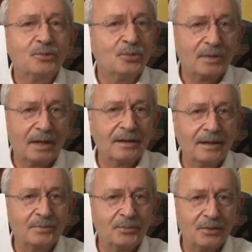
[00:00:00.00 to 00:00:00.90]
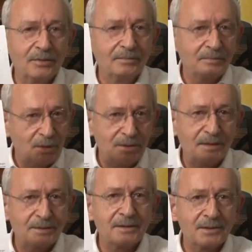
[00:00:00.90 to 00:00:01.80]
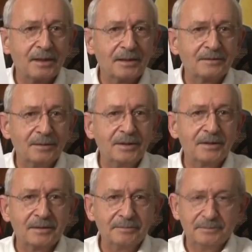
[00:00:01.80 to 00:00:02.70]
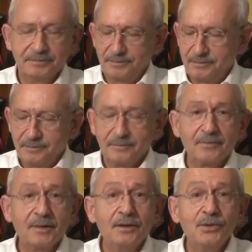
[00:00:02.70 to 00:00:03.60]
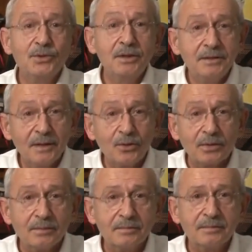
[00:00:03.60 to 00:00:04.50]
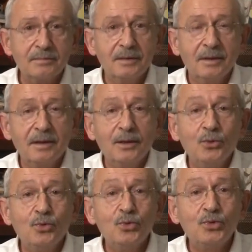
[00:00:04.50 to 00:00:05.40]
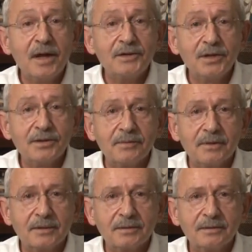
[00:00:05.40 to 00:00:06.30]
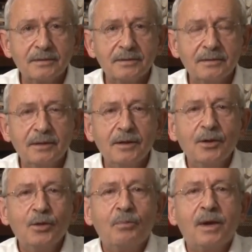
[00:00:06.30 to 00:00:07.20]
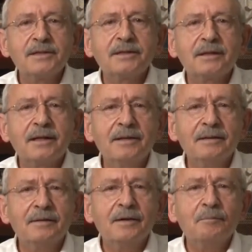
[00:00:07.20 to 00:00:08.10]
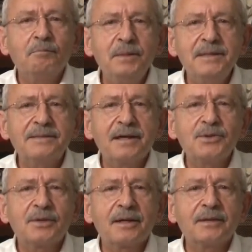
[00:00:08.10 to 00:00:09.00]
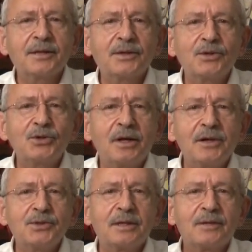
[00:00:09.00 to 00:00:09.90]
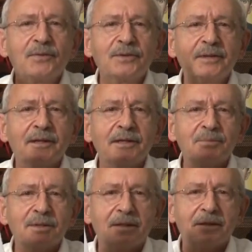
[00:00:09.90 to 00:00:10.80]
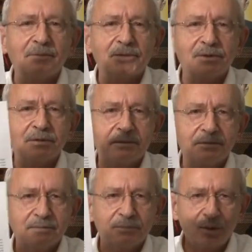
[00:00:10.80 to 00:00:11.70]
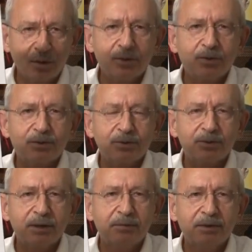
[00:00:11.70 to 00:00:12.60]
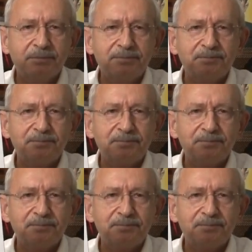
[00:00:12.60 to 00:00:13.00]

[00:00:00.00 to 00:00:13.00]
Bunu da anlatmıyorum. İsterseniz anlatabilirim. Siz de görün. Yüzlercesi var. Bazıları bizzat saraydaki şahıs tarafından imzalanmış. Görüyorsunuz değil mi?